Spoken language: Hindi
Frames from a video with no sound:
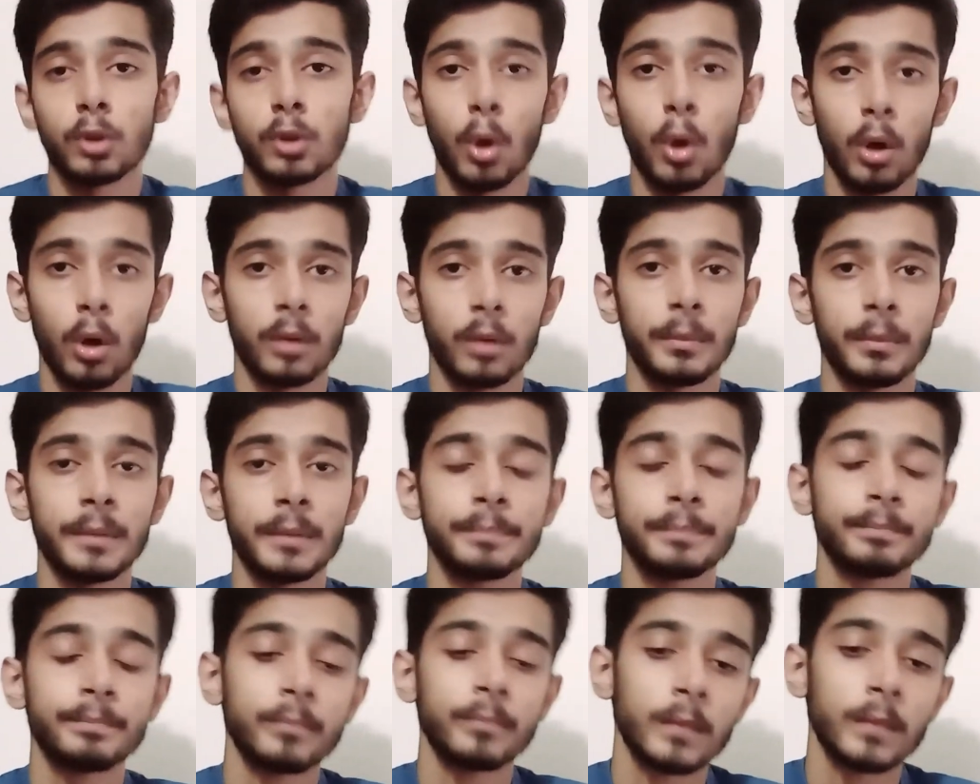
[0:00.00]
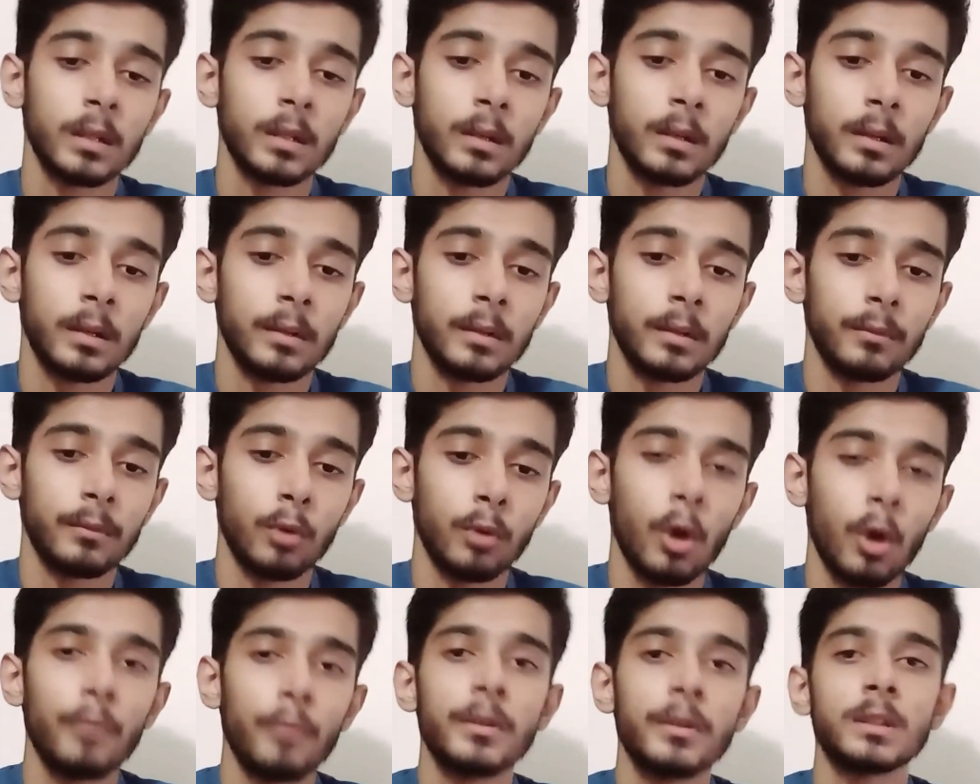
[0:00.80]
स्कॉड में
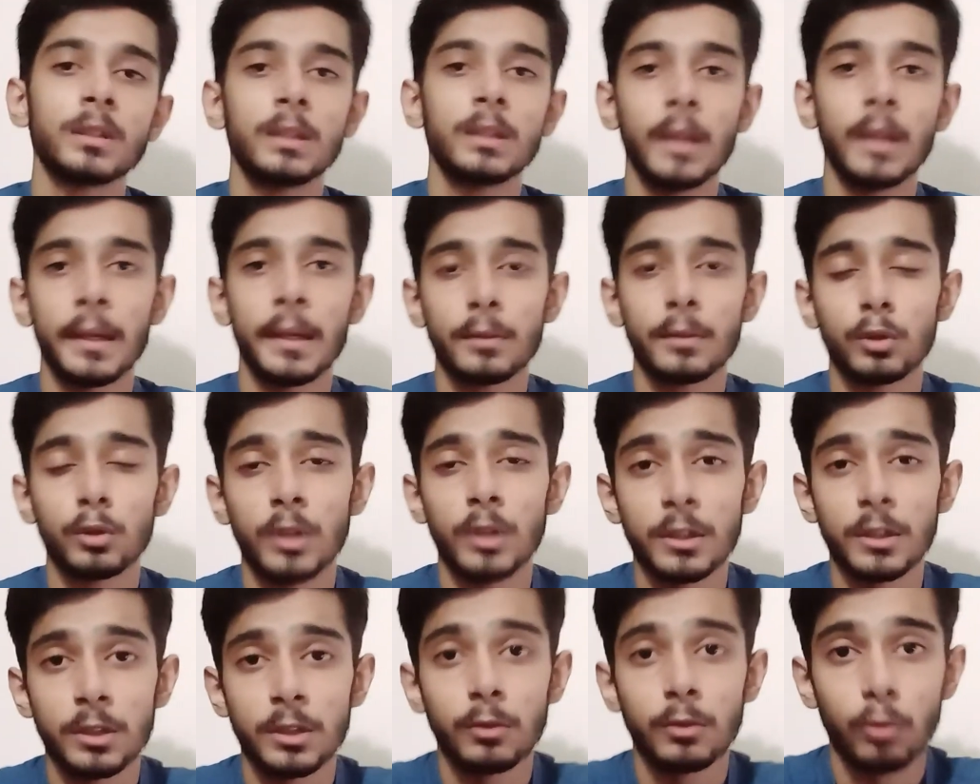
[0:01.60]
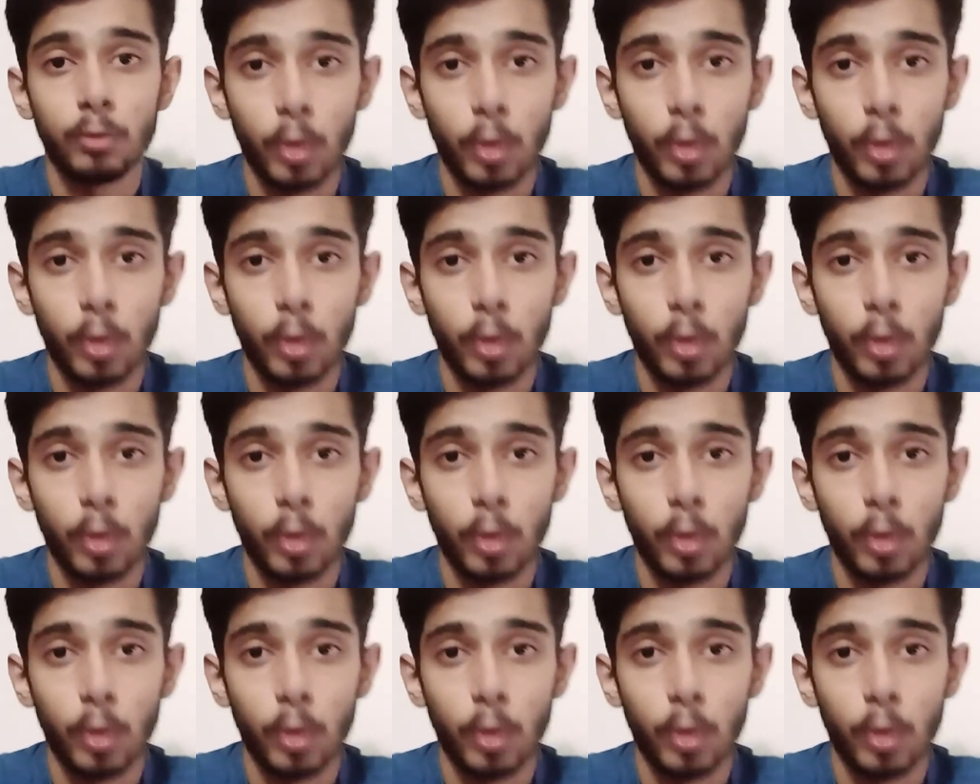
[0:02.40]
वो ऑब्वियसली एक तो जैसन